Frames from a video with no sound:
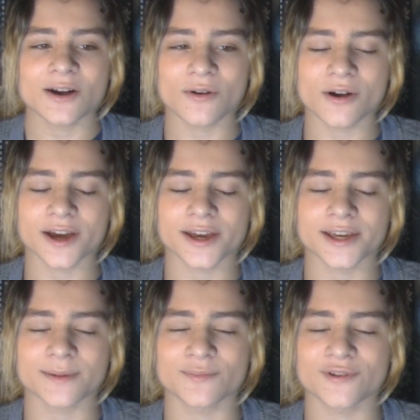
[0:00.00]

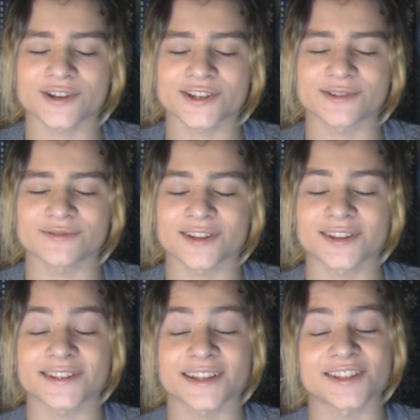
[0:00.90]
Ой, боже, сегодня
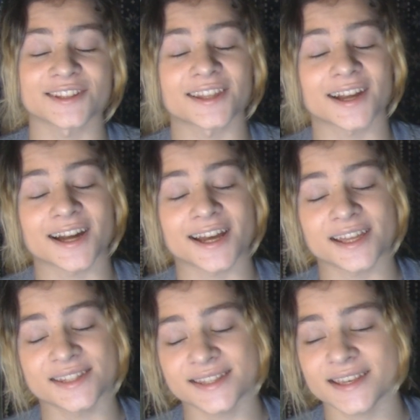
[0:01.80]
достаточно
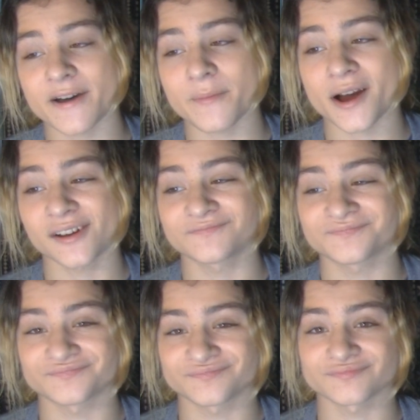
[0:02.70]
такая тема.
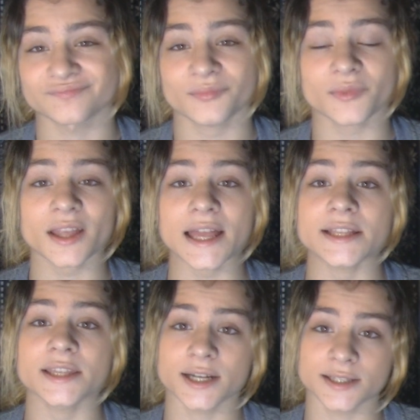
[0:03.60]

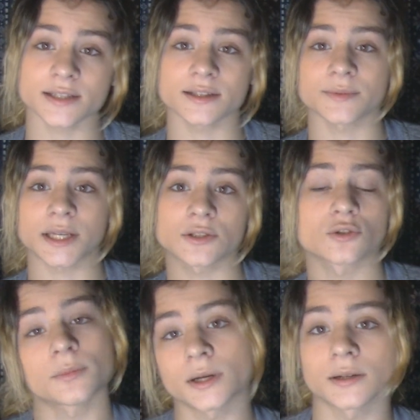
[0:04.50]
Не хотелось мне
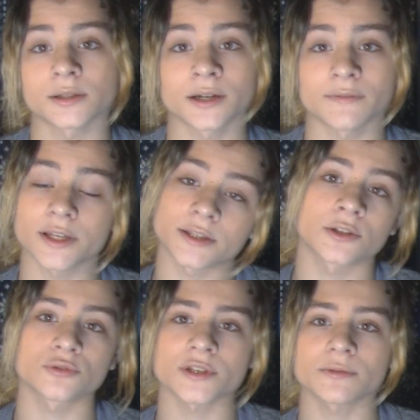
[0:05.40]
особо наговорить на
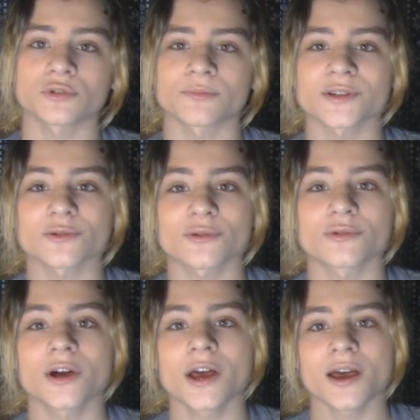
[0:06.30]
эту тему, но
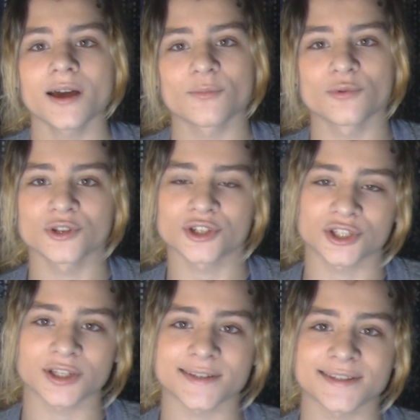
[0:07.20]
поскольку большая
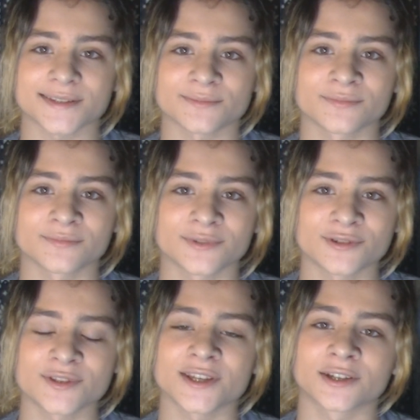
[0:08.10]
часть
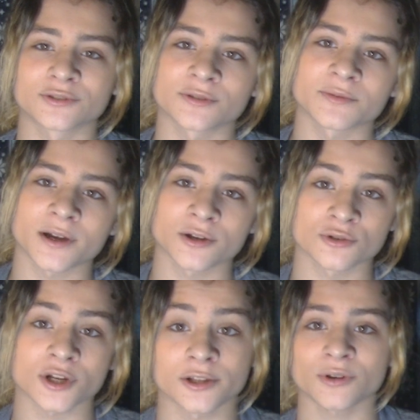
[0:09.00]
людей, которые меня
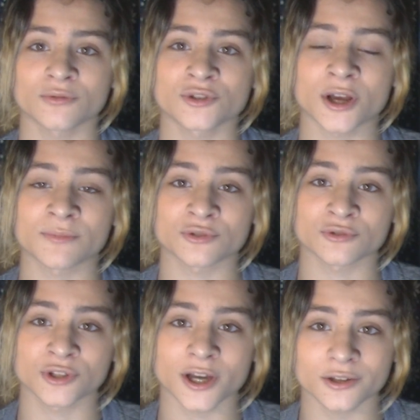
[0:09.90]
окружают, уже
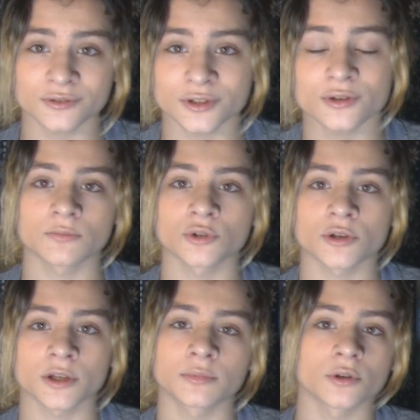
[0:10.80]
обсуждают ее, и
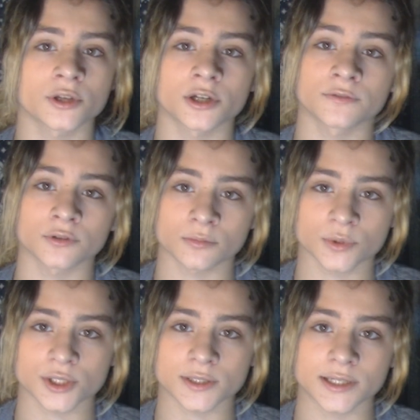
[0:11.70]
многие блогеры в том
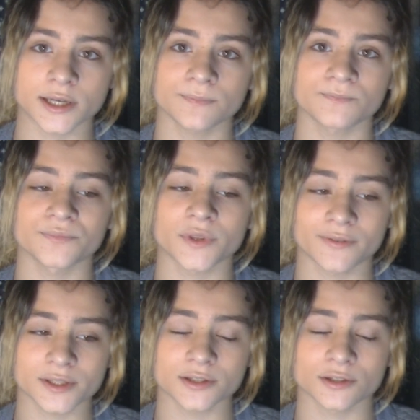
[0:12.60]
числе,
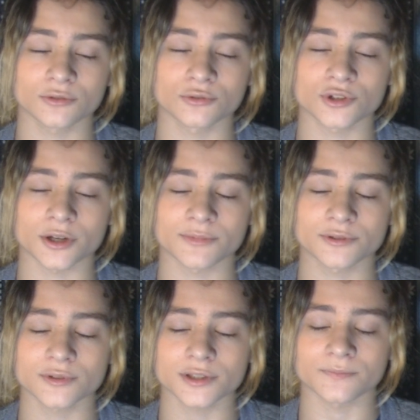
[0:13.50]
давайте ее тоже
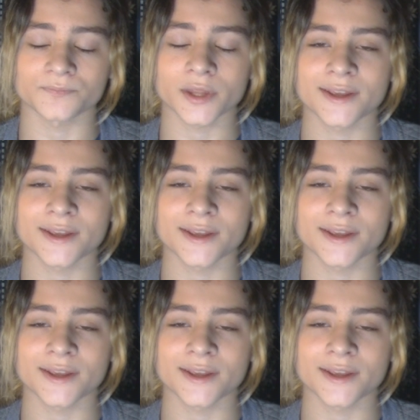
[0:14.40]
обсудим.